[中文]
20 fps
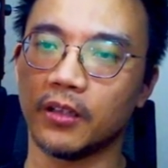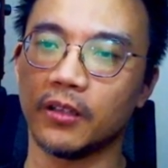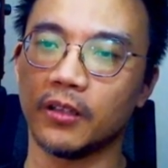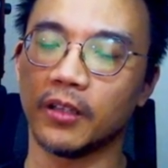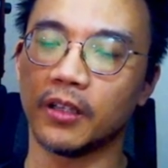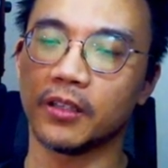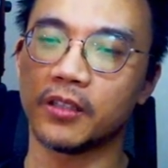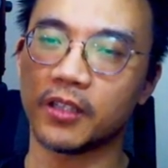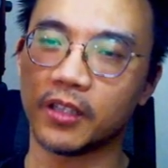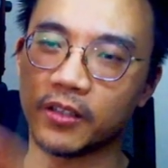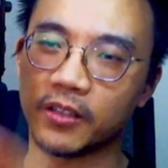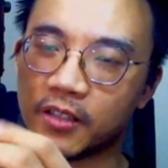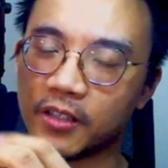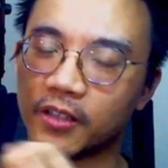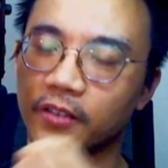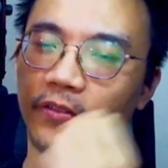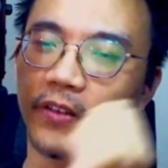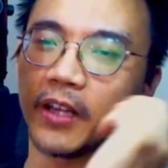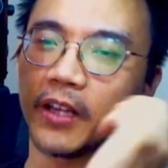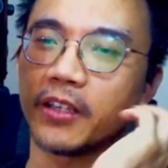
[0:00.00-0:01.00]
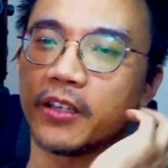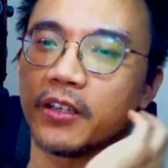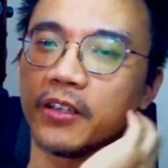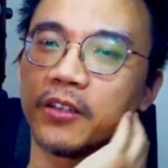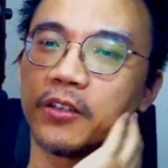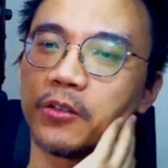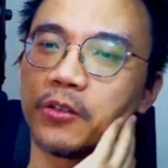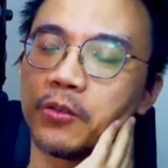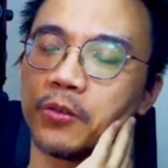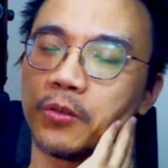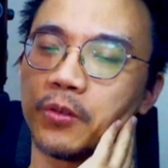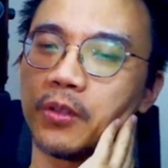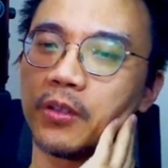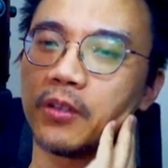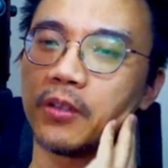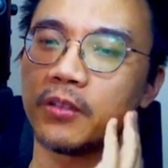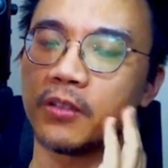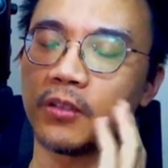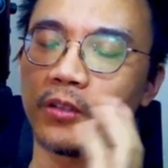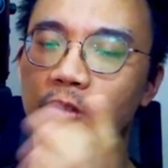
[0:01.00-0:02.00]
那这个字的发音很有趣，
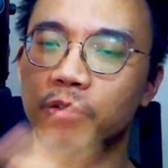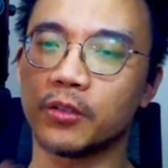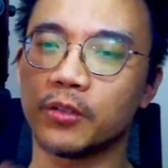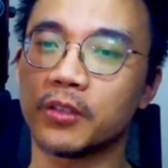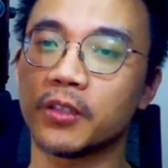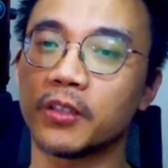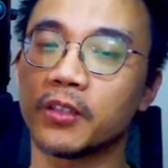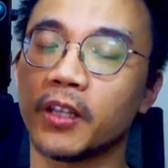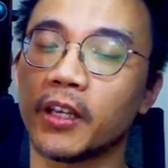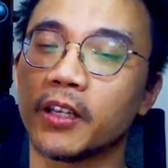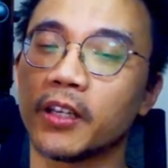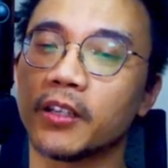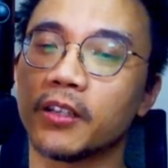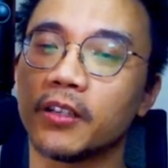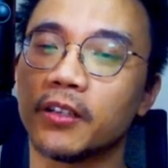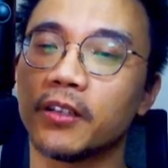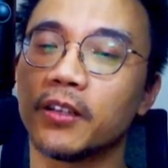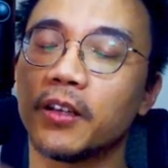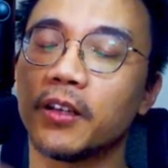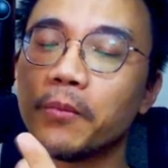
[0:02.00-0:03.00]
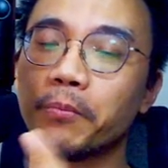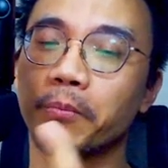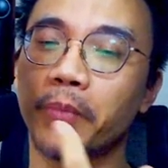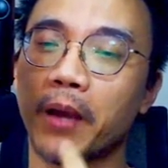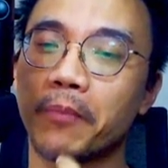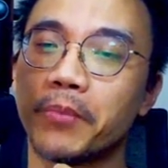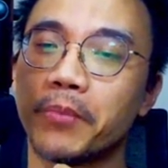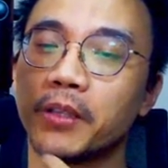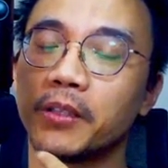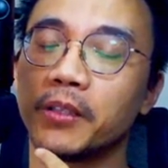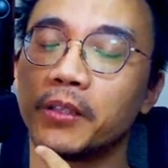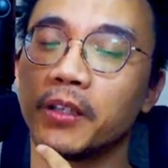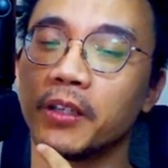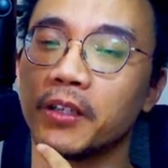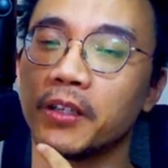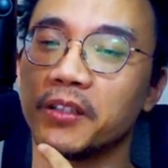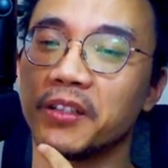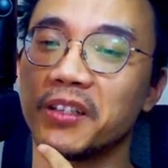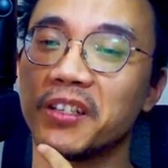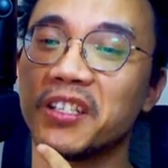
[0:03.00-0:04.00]
这就是那个叛变的那个
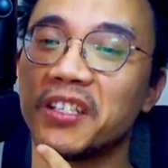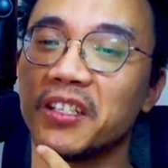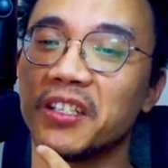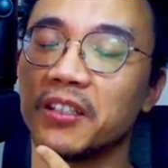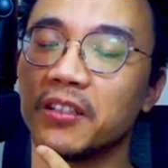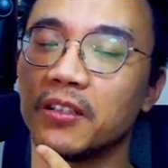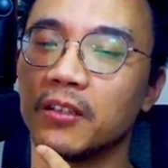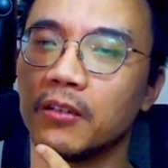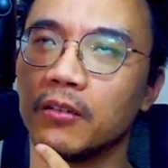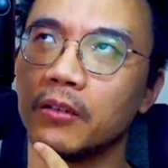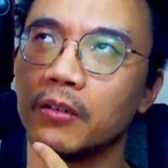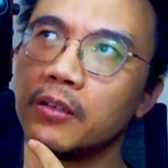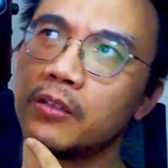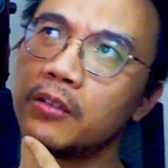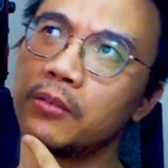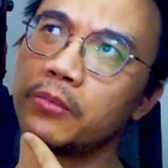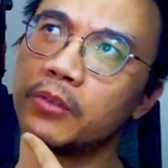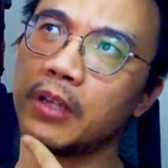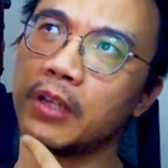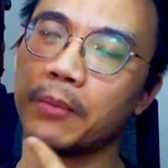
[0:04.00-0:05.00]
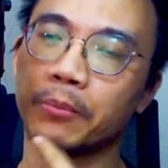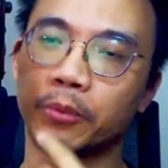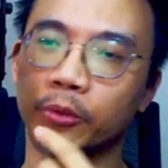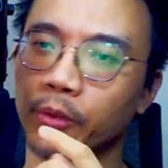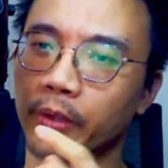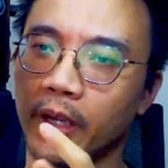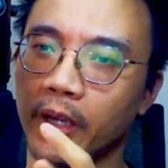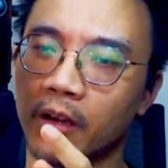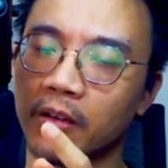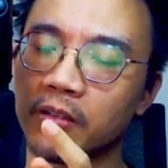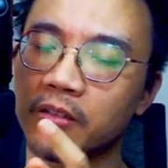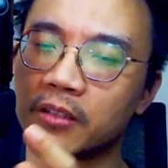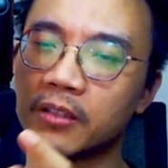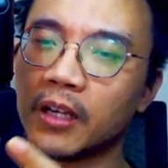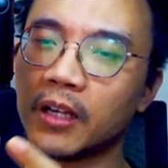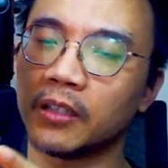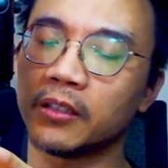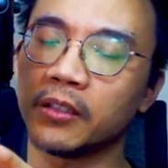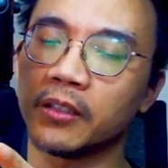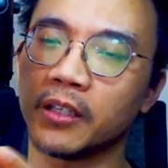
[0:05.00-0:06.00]
人的姓哦，诶，是不是啊？不对，好像是
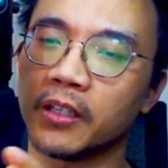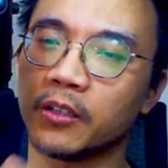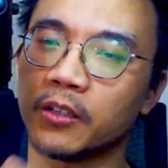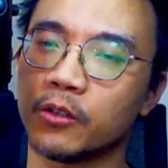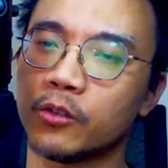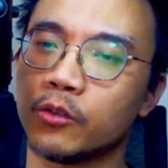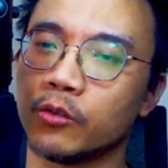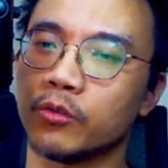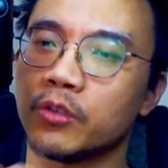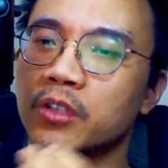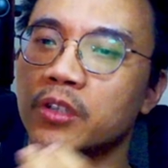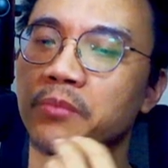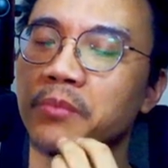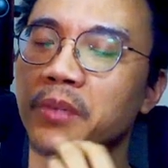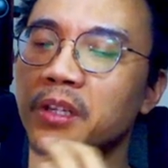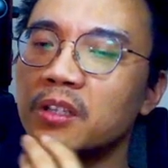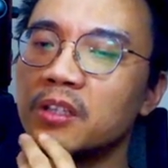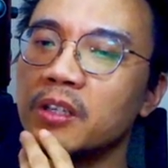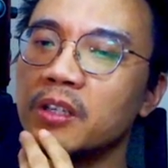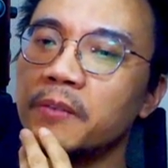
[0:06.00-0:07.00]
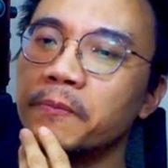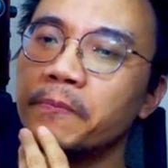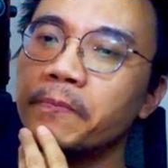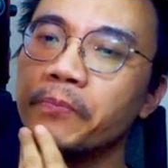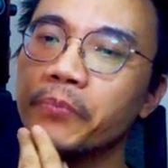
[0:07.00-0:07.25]
他的那个组织名称。